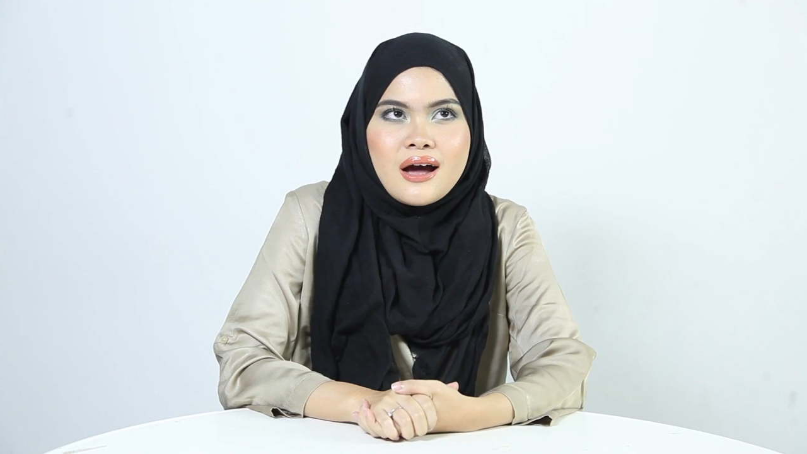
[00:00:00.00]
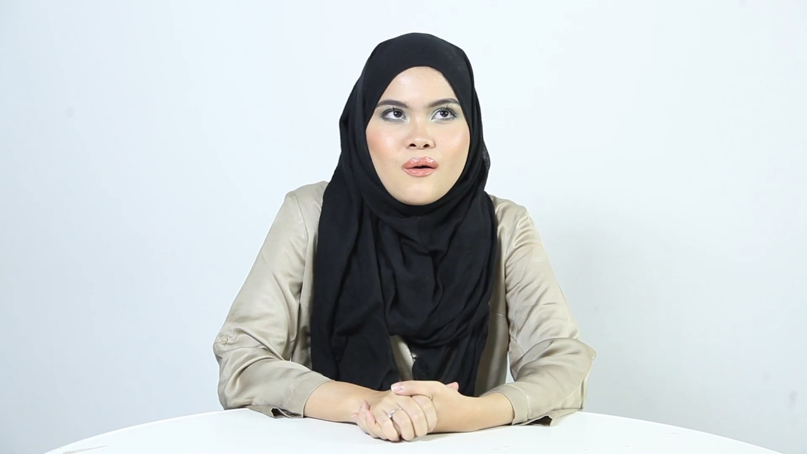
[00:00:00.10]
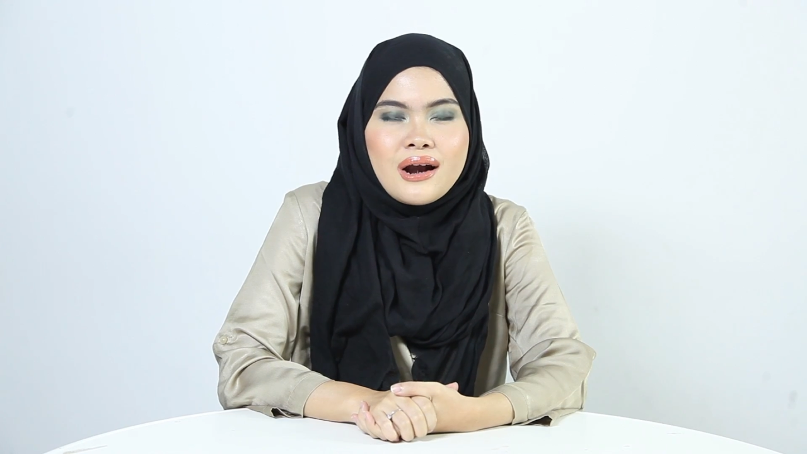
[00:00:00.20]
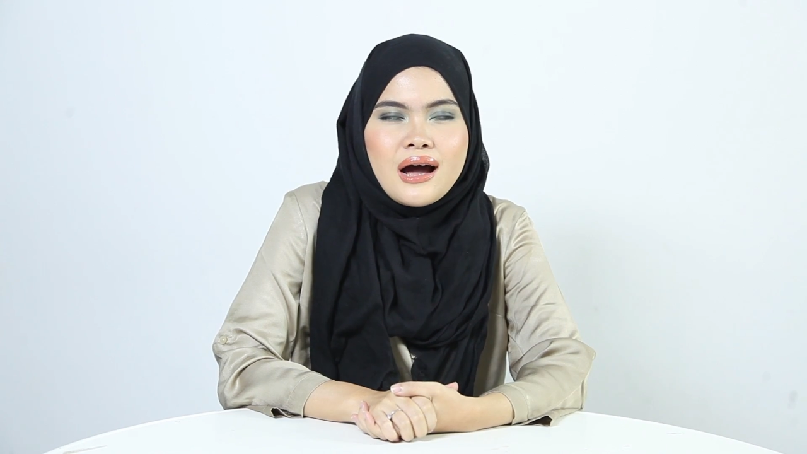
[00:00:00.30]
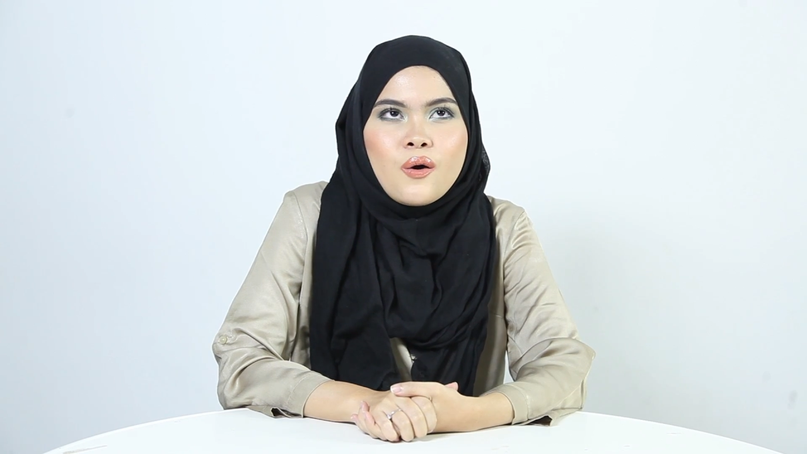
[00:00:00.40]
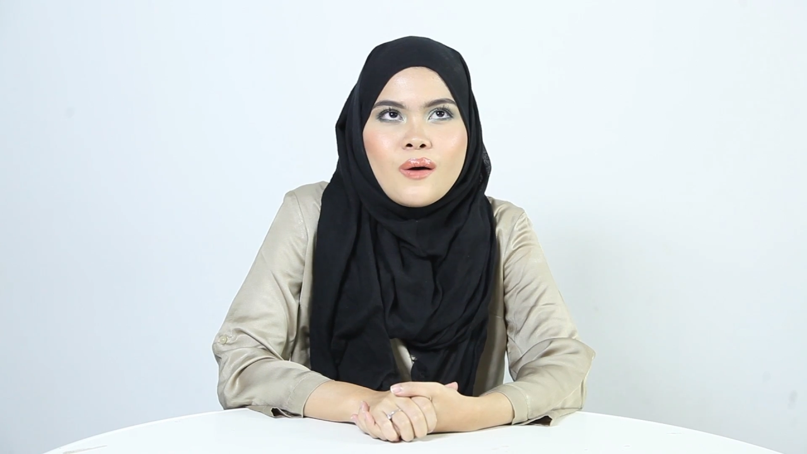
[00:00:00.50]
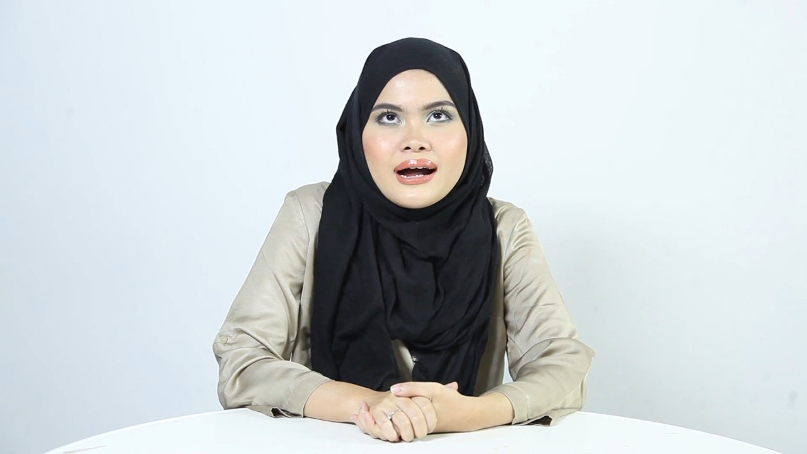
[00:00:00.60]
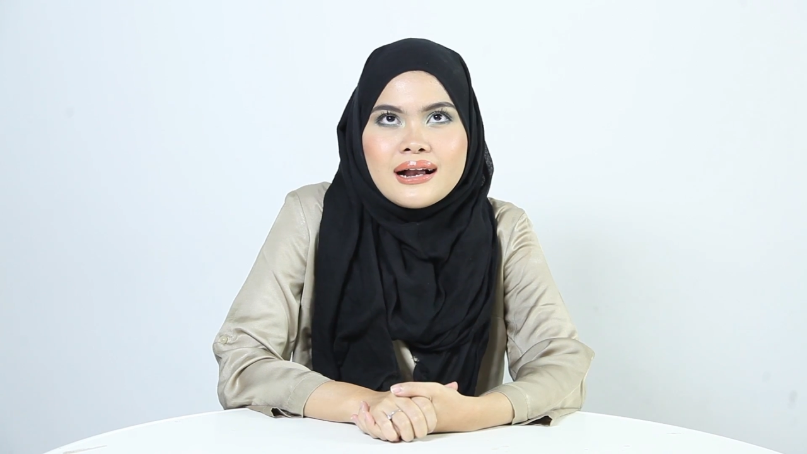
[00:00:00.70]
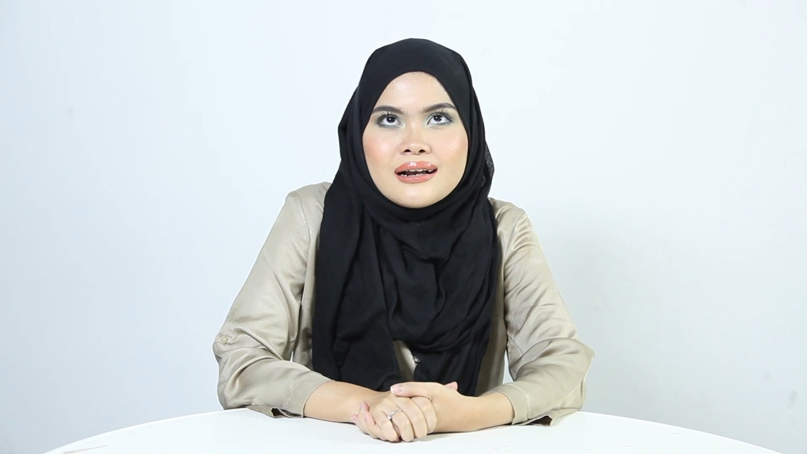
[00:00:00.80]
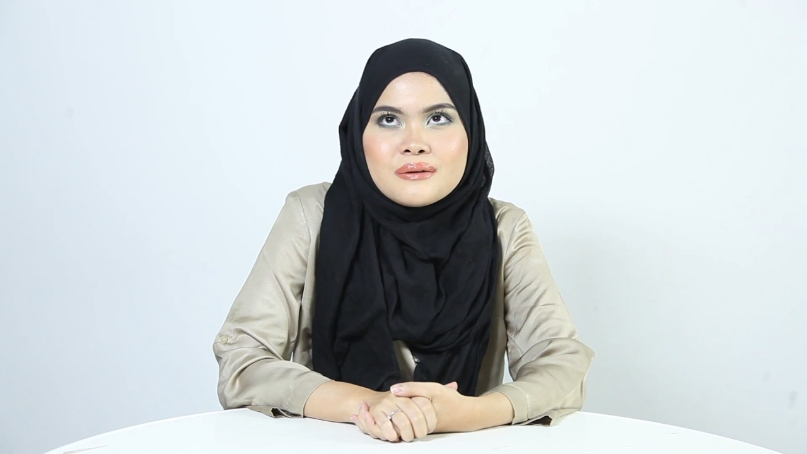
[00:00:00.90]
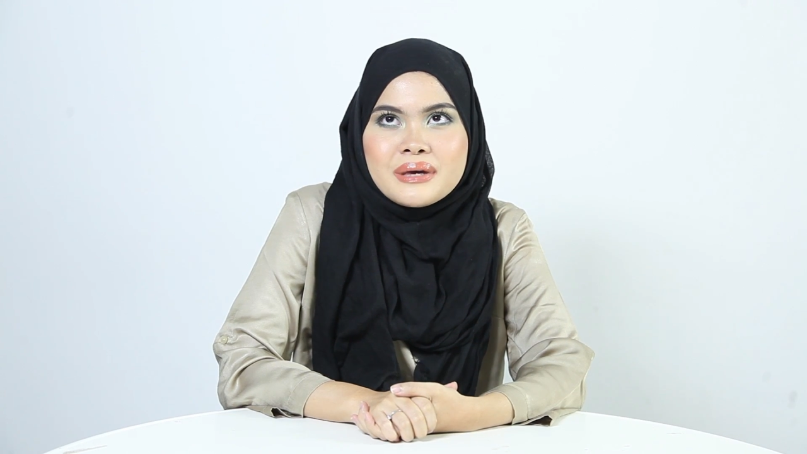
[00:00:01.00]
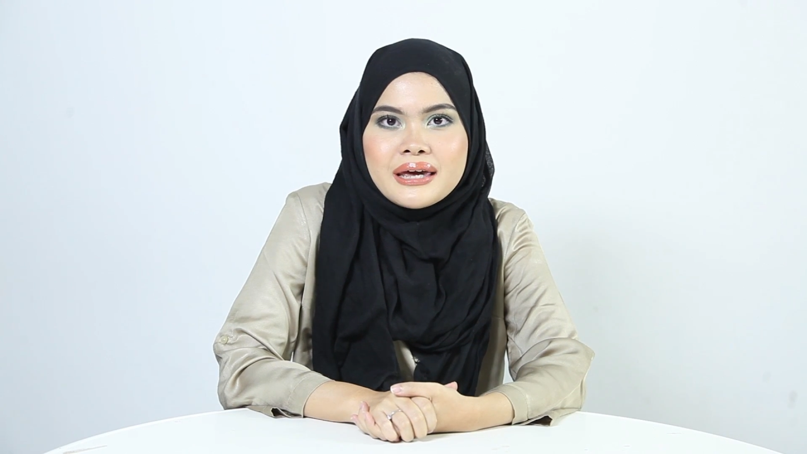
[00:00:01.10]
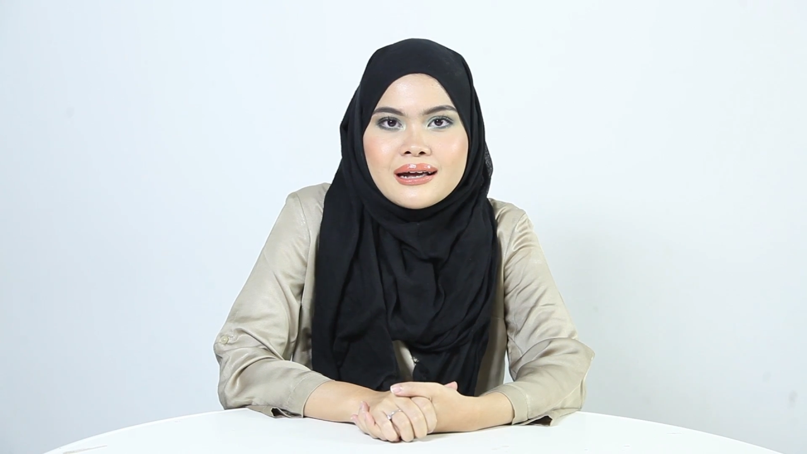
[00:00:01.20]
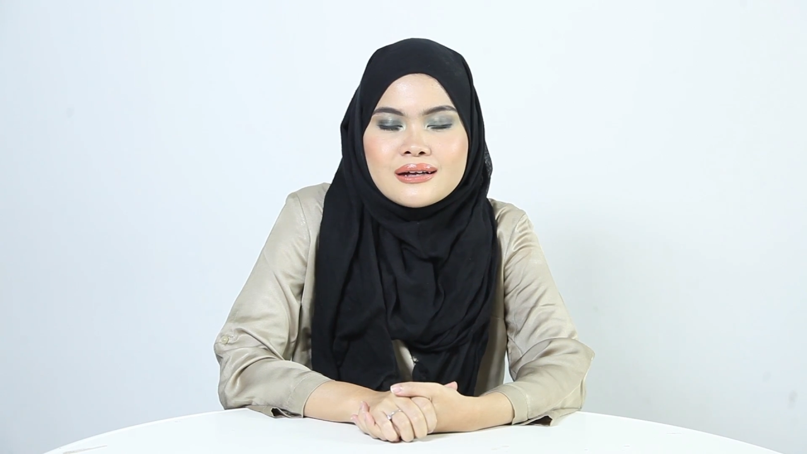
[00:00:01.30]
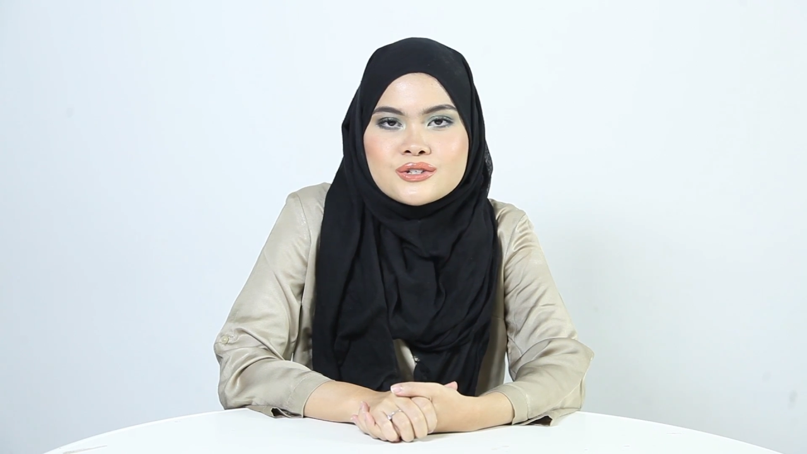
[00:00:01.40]
awal-awal
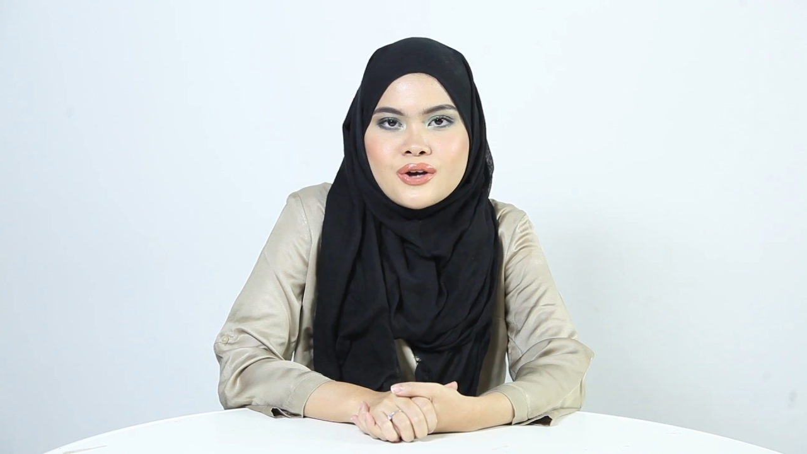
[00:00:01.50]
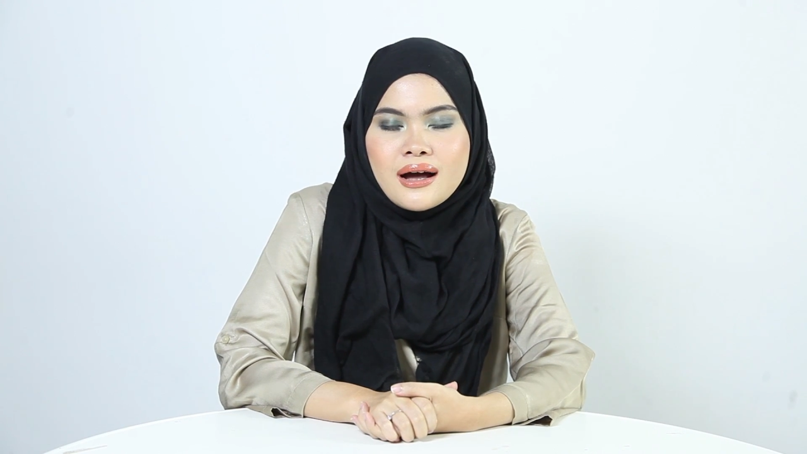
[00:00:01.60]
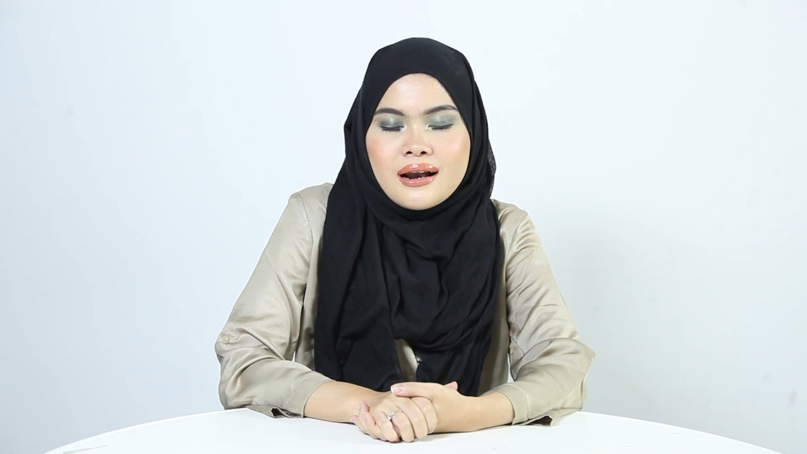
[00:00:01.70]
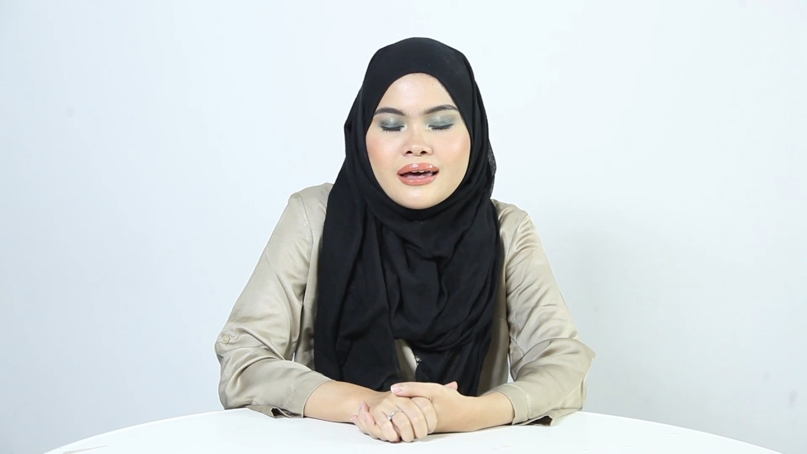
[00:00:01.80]
mikirin soal